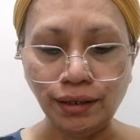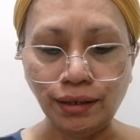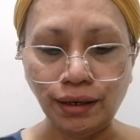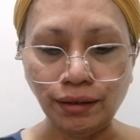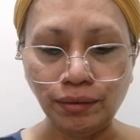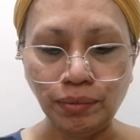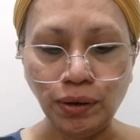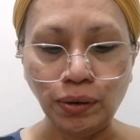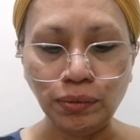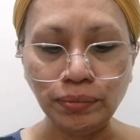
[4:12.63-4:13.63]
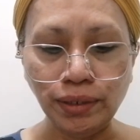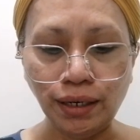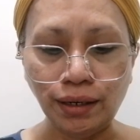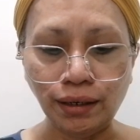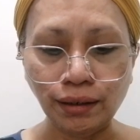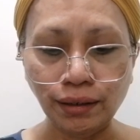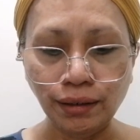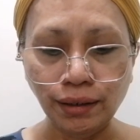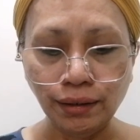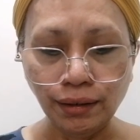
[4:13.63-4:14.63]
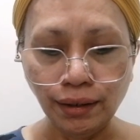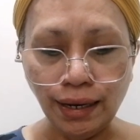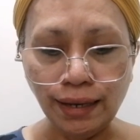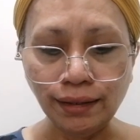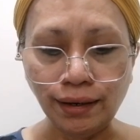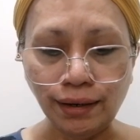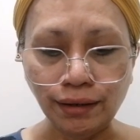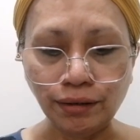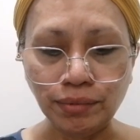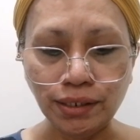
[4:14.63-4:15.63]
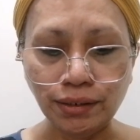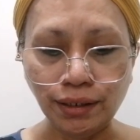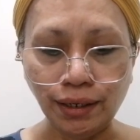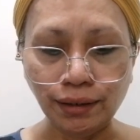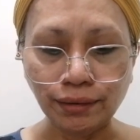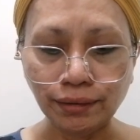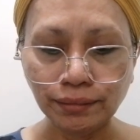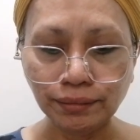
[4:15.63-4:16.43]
the rock of hope, the rock, and the rock of strength